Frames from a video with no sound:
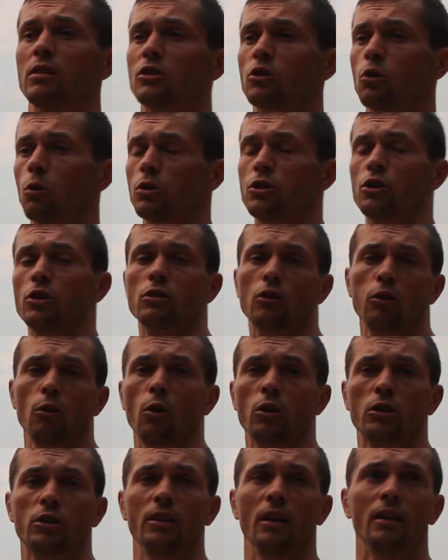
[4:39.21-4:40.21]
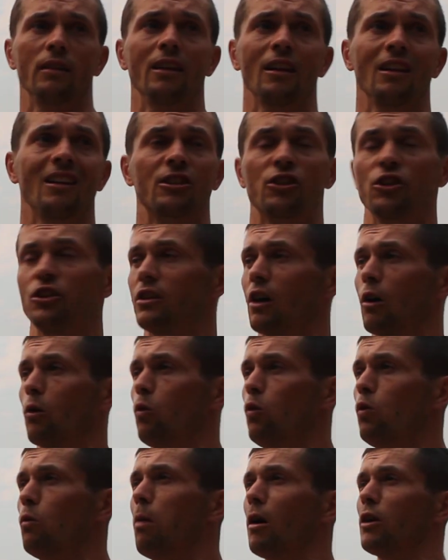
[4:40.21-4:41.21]
что очень сложно наложить
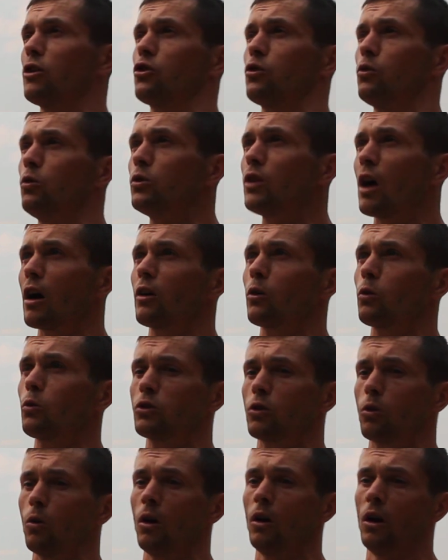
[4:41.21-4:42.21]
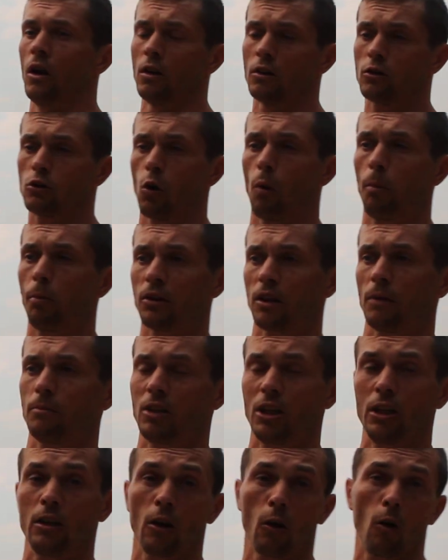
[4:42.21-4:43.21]
такую большую нагрузку с опытом
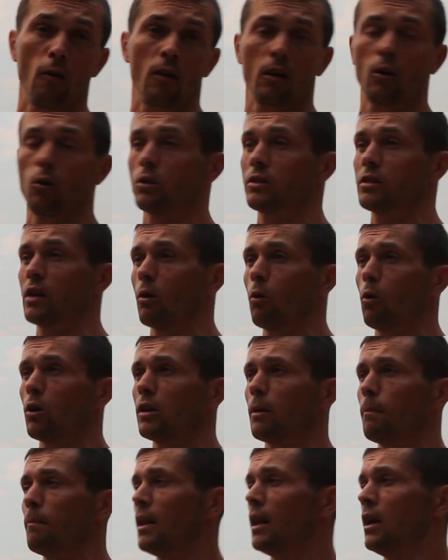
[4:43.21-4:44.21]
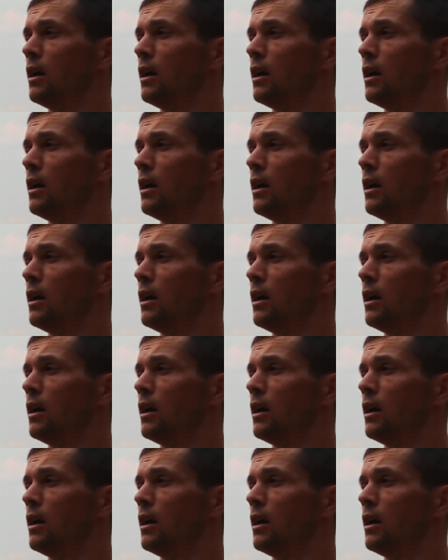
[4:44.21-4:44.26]
тренировок год за годом,